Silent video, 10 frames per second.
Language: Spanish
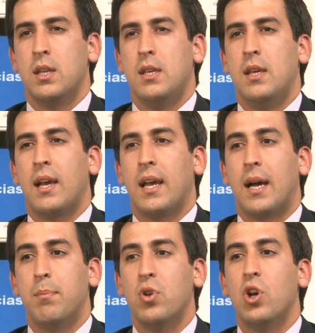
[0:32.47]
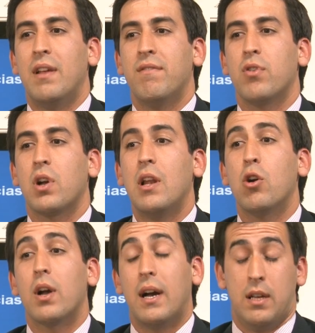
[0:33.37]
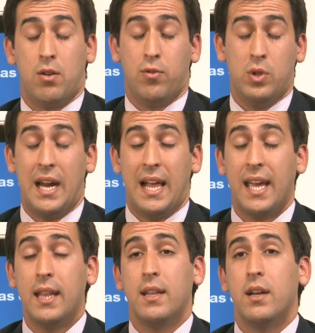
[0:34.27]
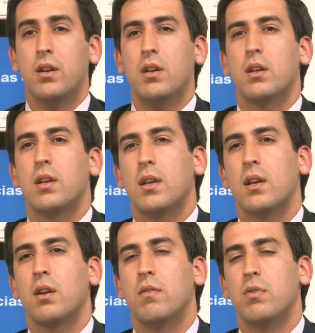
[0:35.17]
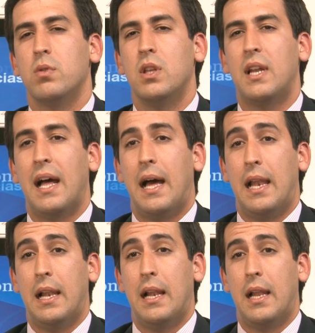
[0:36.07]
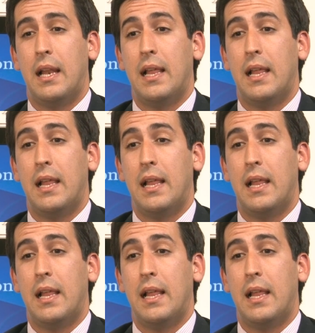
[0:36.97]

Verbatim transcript: y en cambio el enfoque ah, en confundir a la gente, ¿no? Eh, en confundir al,